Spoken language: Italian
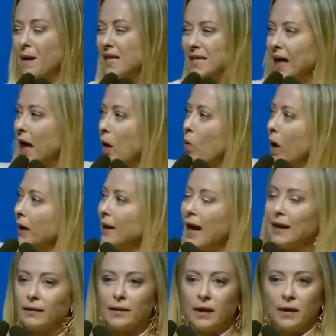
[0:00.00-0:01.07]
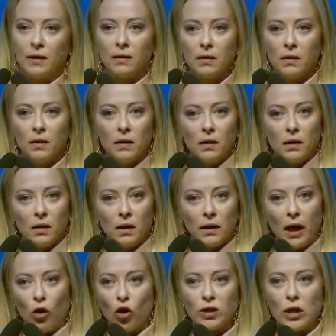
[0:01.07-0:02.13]
Basta che guardate
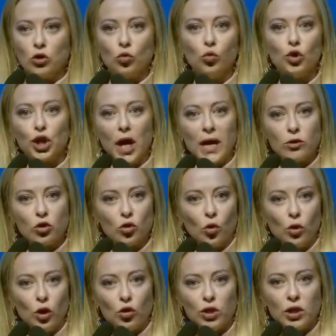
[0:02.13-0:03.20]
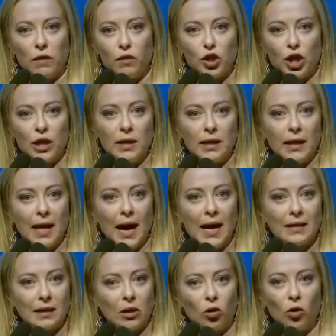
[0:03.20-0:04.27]
che cosa è successo con i nostri vicini di
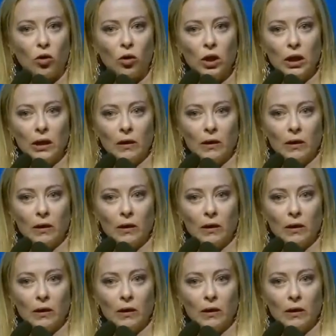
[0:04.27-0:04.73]
casa, no?